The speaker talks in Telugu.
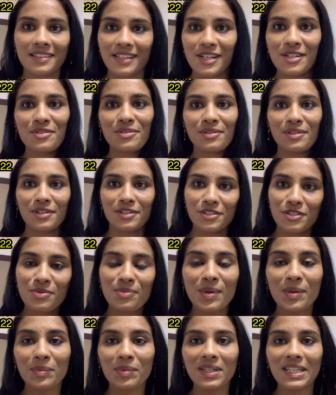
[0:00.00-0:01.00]
తెలిసిండొచ్చు
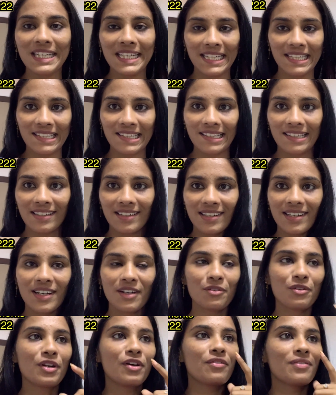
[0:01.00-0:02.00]
మేబీ ఇంటి దగ్గర
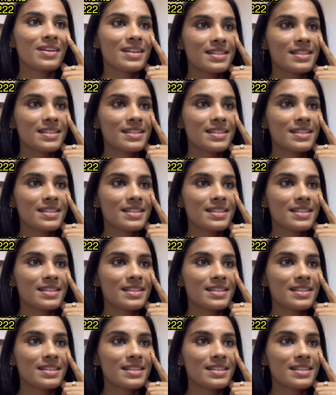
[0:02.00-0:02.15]
ఉన్న